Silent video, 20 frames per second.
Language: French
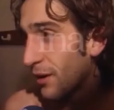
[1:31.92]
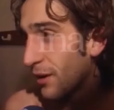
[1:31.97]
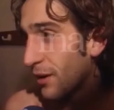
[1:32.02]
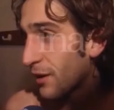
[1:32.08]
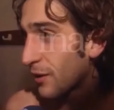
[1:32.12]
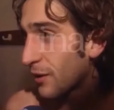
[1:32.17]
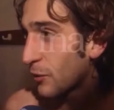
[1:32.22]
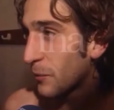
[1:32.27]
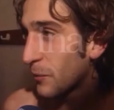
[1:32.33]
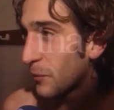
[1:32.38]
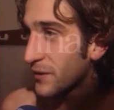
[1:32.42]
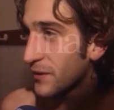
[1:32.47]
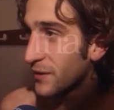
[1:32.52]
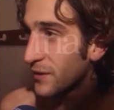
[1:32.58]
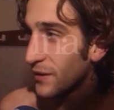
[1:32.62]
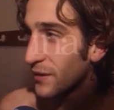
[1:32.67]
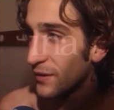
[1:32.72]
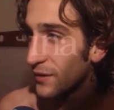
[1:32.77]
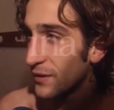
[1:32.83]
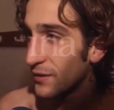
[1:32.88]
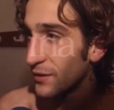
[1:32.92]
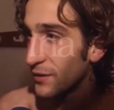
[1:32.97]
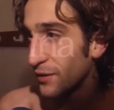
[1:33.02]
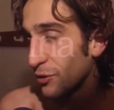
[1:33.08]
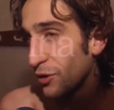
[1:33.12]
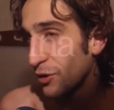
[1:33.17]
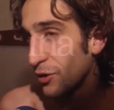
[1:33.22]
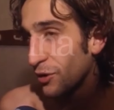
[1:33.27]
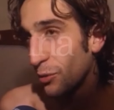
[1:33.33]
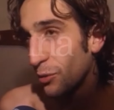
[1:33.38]
la récompense est là
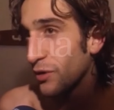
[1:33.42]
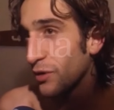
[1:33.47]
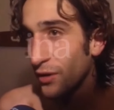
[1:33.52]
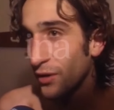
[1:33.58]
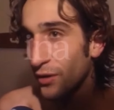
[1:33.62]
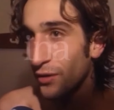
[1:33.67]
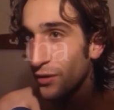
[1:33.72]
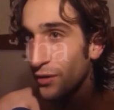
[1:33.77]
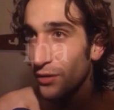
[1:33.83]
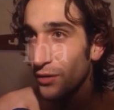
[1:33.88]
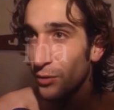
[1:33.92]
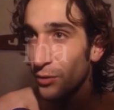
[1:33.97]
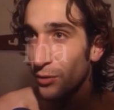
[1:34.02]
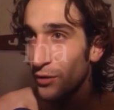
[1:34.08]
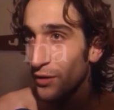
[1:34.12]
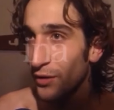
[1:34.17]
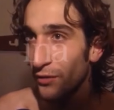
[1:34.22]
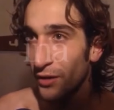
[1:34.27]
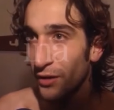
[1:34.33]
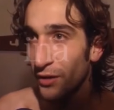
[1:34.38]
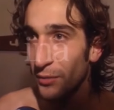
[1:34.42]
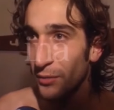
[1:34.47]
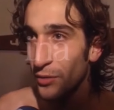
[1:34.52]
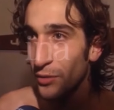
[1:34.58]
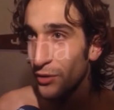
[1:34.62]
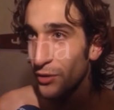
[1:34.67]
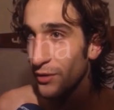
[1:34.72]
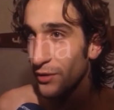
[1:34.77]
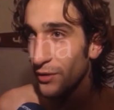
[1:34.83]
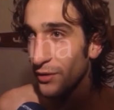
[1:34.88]
et on a montré qu'il bon, y avait quand même
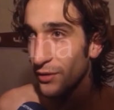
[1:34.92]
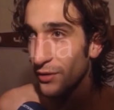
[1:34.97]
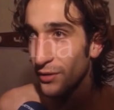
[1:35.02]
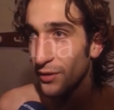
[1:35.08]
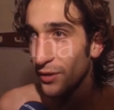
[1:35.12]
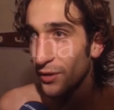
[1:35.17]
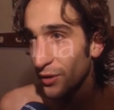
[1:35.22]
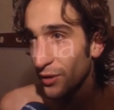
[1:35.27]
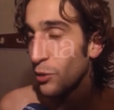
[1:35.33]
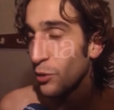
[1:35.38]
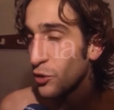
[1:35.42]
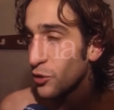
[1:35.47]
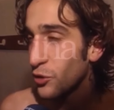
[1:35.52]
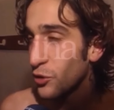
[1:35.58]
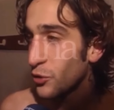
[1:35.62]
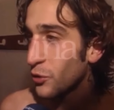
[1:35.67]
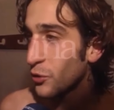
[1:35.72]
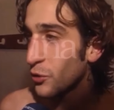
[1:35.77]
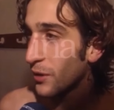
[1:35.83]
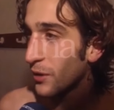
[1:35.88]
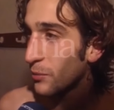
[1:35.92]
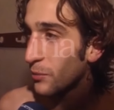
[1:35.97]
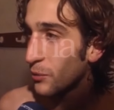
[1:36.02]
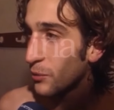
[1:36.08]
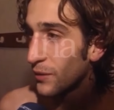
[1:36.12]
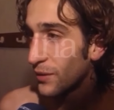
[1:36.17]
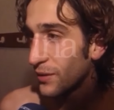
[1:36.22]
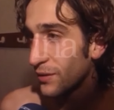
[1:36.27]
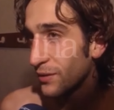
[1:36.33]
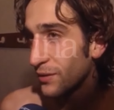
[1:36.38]
de, bons joueurs à
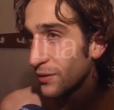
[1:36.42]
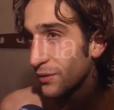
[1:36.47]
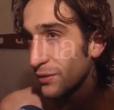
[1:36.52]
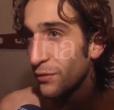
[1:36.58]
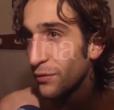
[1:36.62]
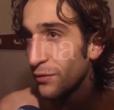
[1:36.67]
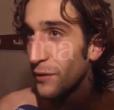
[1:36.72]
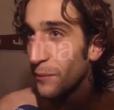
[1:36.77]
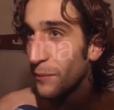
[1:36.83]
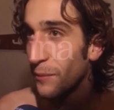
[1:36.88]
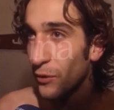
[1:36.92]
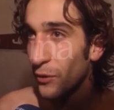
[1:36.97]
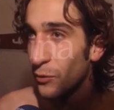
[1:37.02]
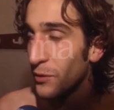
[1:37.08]
Pau et qu'il ne fallait pas